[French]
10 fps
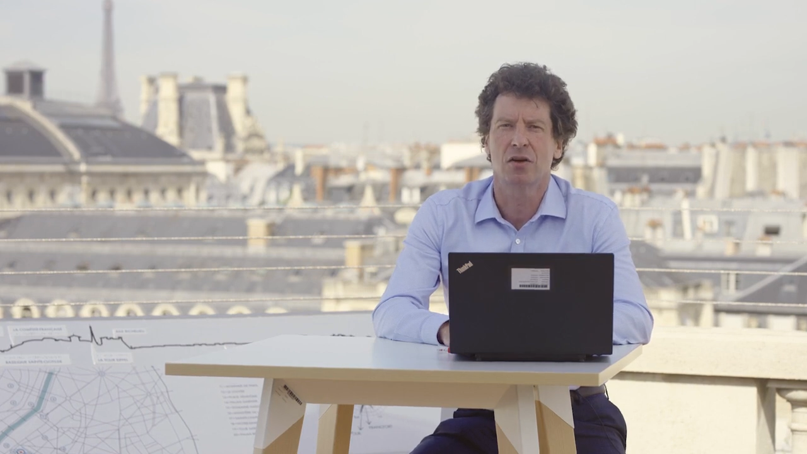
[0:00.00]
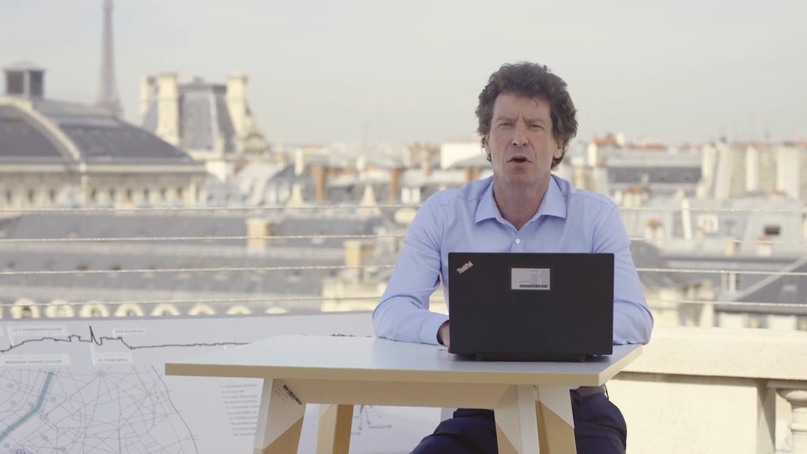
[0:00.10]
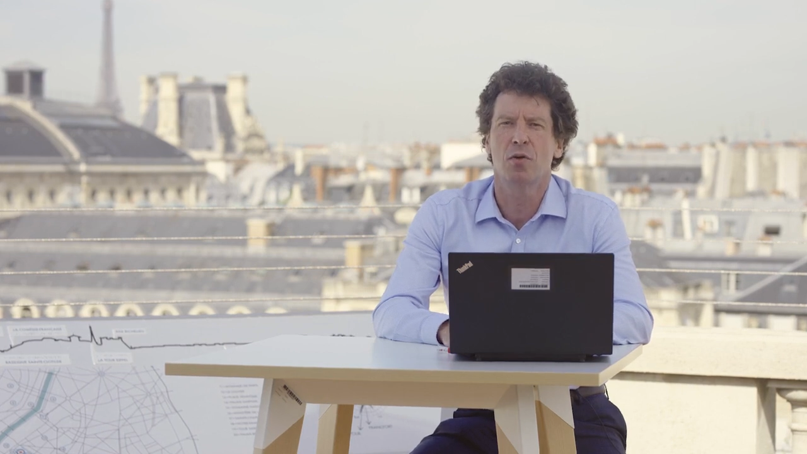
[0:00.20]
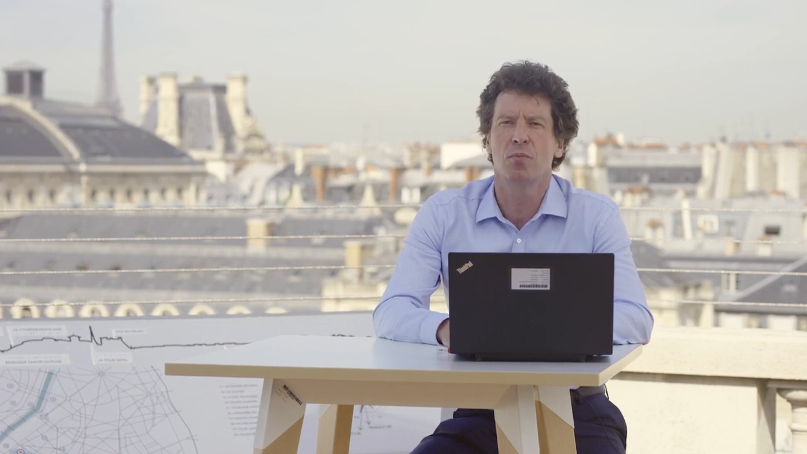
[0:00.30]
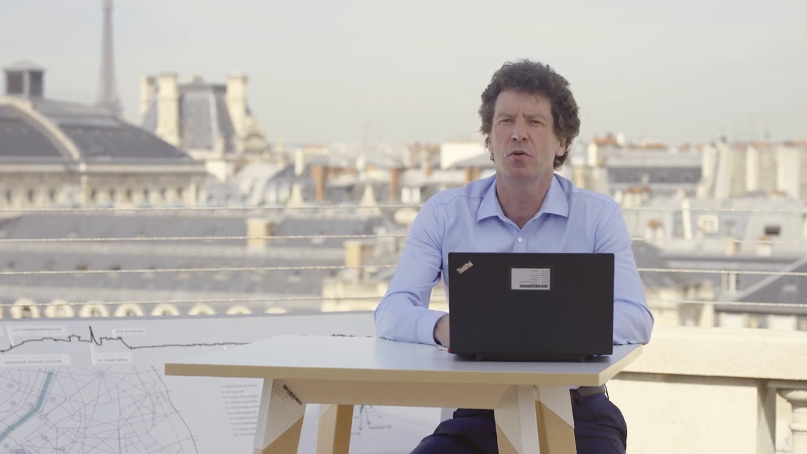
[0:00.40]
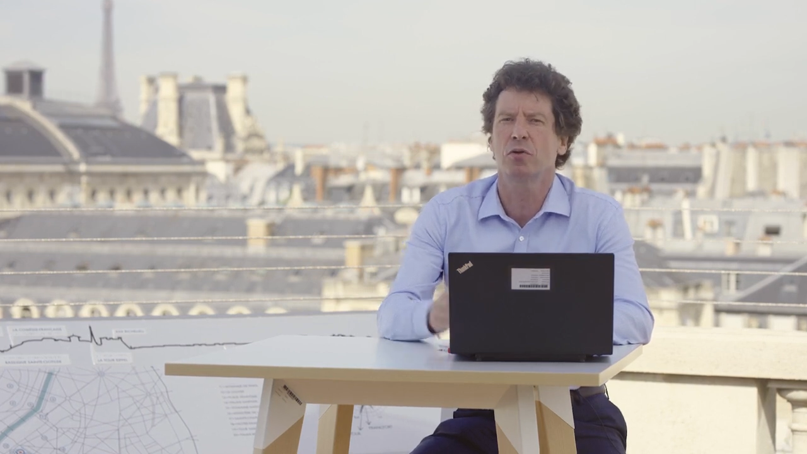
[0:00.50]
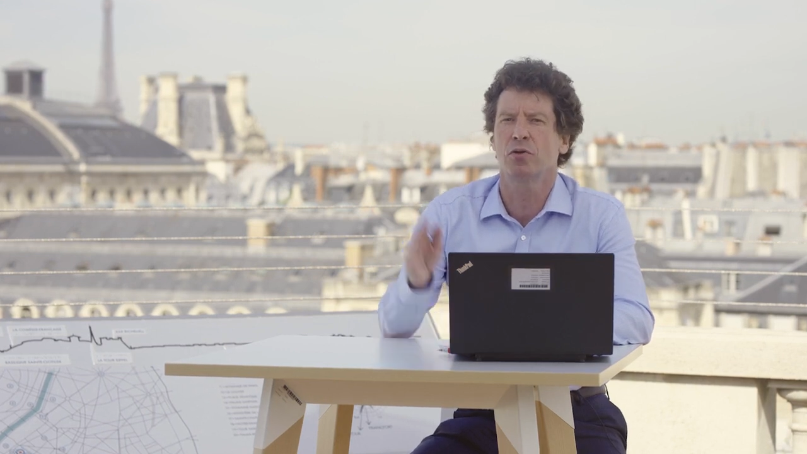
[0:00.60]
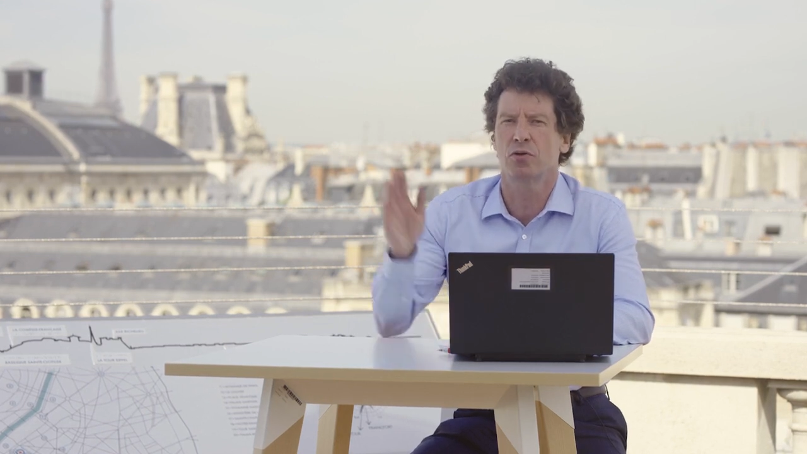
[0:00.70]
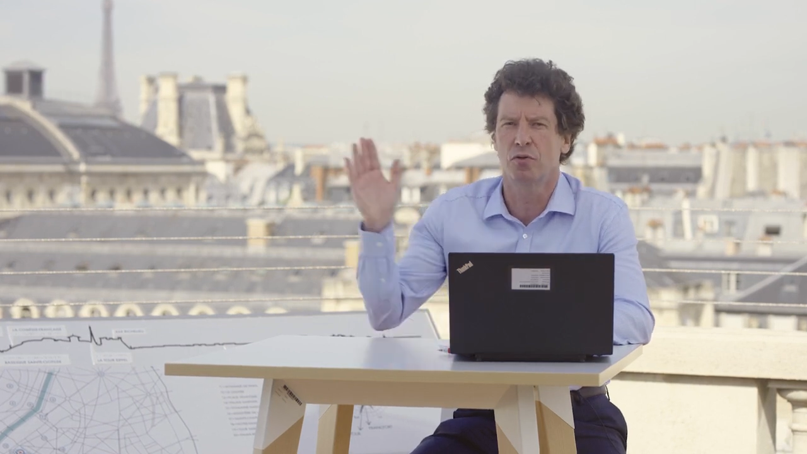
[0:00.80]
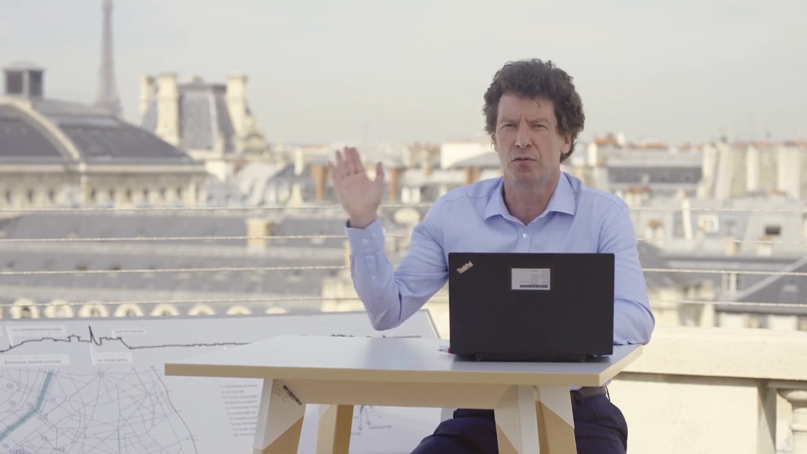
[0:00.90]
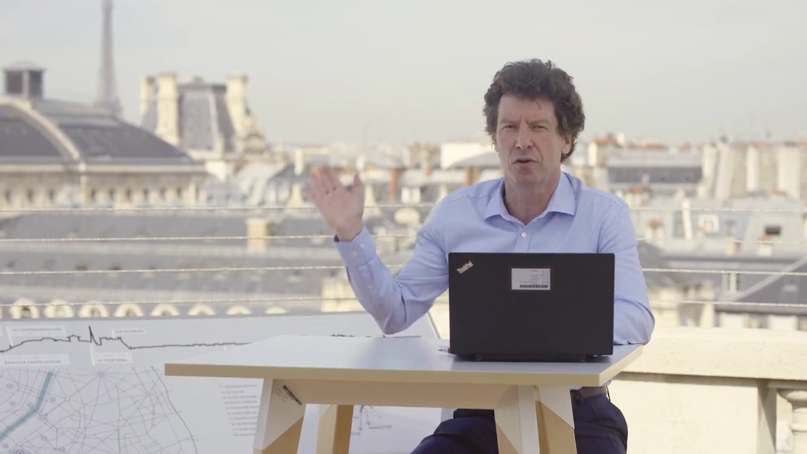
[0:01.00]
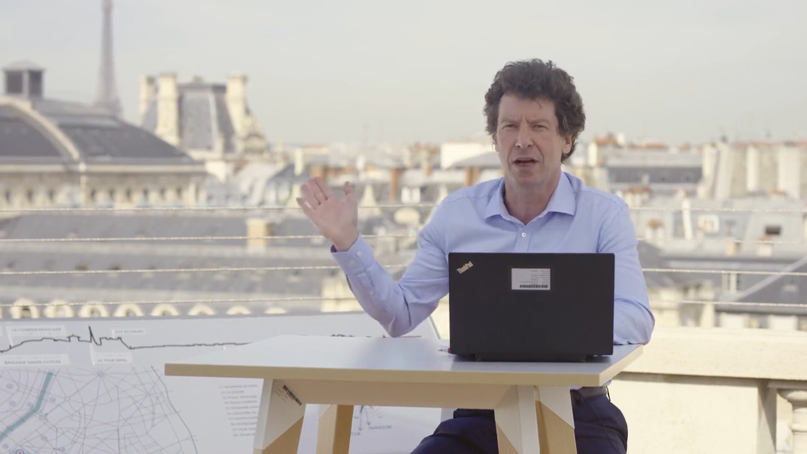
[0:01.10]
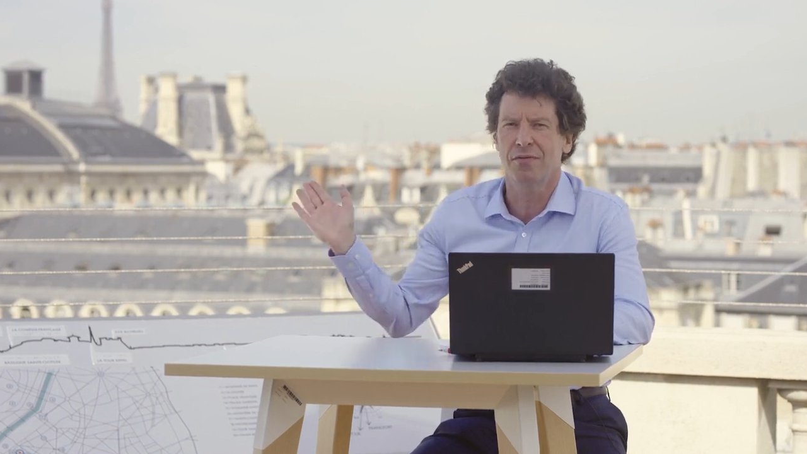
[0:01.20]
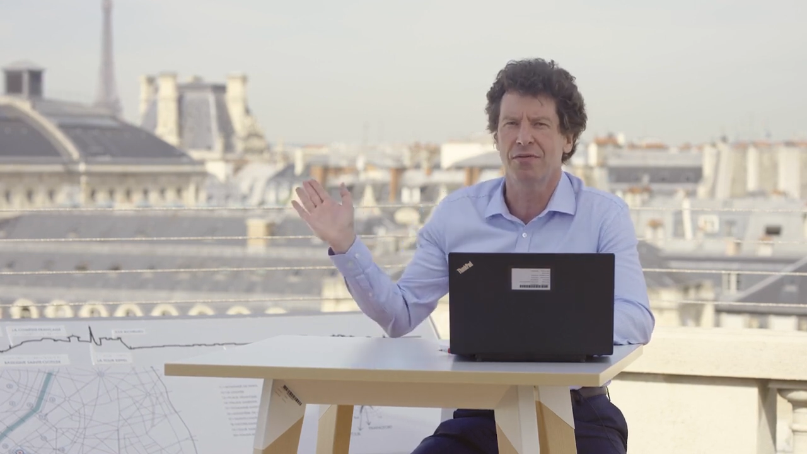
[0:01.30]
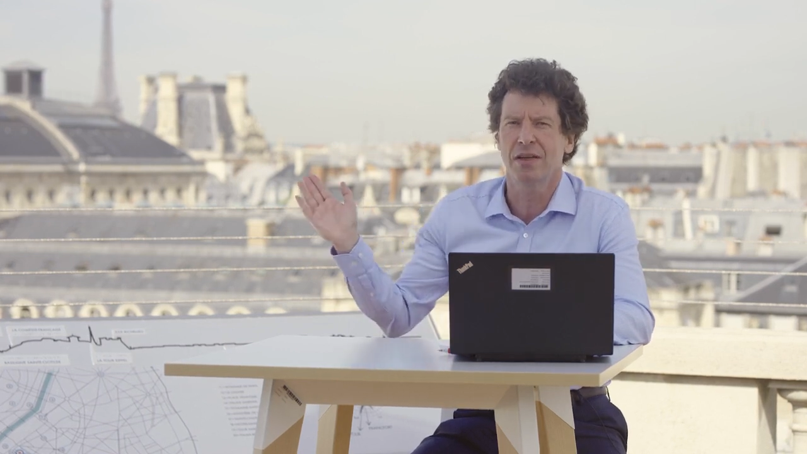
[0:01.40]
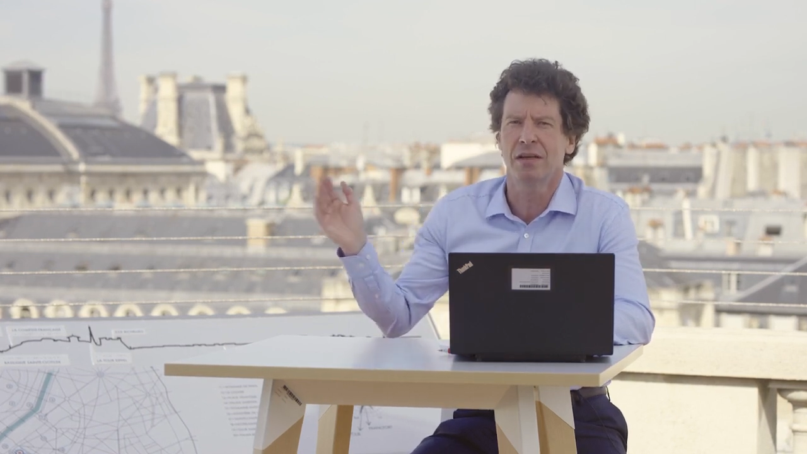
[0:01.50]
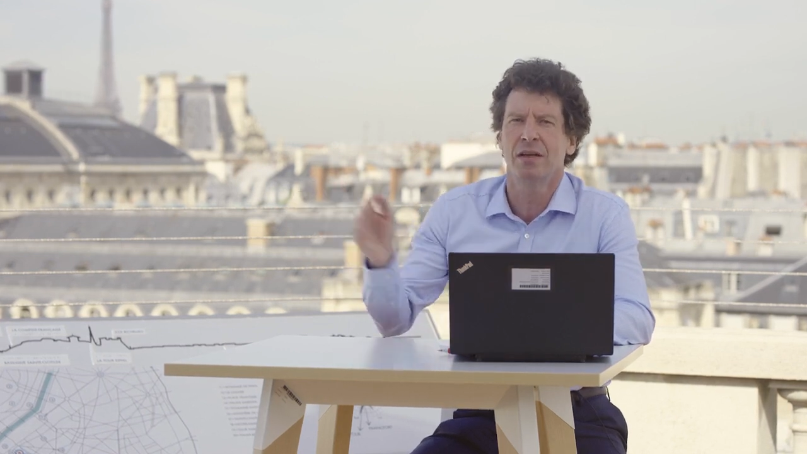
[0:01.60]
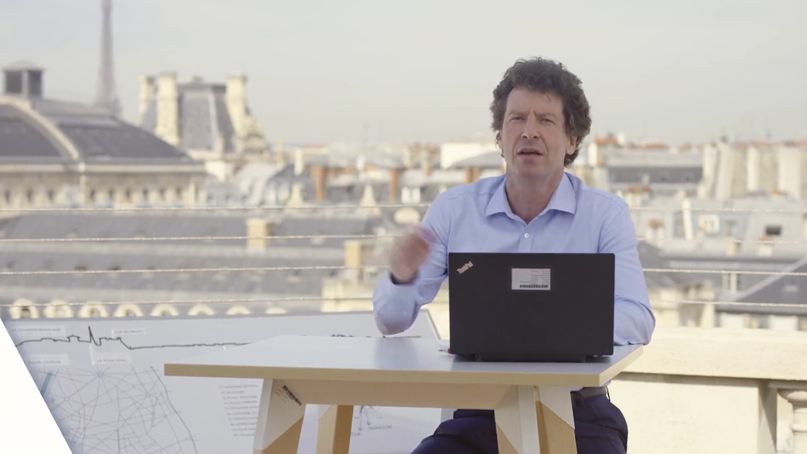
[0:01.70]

comme le montre ce nouveau graphique,